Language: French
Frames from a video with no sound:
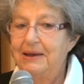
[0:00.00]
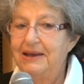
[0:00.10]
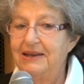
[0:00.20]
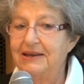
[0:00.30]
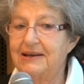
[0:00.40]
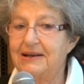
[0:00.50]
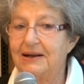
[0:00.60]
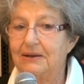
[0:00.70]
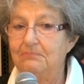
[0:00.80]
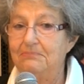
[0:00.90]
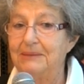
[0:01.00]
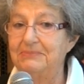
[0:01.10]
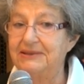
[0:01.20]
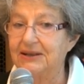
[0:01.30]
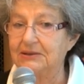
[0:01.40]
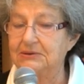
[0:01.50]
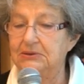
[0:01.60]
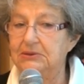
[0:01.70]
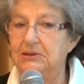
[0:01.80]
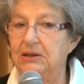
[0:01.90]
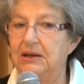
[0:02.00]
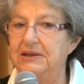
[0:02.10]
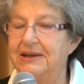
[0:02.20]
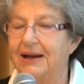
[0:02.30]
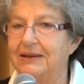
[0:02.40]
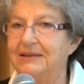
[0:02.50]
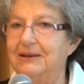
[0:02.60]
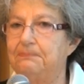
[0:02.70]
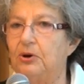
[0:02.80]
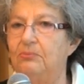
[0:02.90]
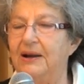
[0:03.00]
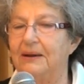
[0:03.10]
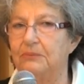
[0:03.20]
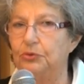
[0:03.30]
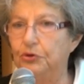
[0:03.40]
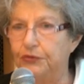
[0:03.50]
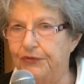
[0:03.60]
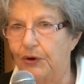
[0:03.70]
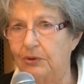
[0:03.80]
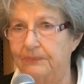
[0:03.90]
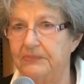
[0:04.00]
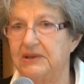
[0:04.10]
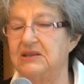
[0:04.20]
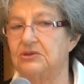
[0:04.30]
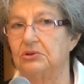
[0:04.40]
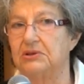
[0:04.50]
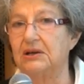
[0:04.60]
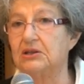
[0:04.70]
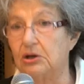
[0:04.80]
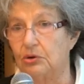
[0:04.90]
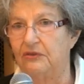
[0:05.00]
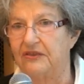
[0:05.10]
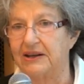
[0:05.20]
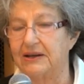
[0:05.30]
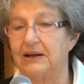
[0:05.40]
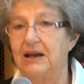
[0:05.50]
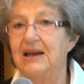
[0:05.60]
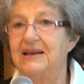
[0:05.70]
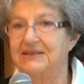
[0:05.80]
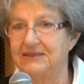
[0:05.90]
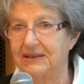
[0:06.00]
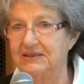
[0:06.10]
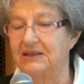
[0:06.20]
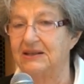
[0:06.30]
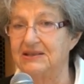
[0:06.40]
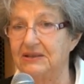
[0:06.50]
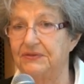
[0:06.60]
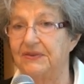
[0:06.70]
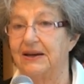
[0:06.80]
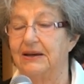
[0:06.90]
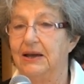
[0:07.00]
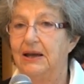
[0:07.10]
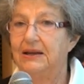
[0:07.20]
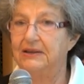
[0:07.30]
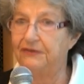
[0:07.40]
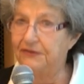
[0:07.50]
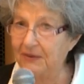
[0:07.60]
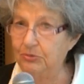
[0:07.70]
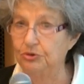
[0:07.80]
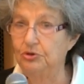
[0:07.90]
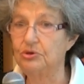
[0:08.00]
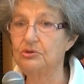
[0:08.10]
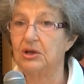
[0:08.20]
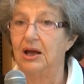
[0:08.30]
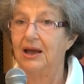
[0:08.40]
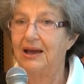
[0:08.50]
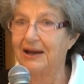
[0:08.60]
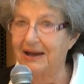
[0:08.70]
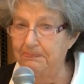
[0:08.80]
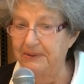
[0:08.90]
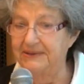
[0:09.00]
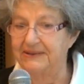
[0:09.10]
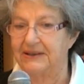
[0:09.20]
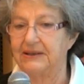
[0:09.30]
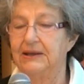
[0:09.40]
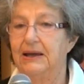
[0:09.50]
et qu'en même temps, il y a des problèmes de fond qui sont encore ouverts, c'est-à-dire les effets des faibles doses répétées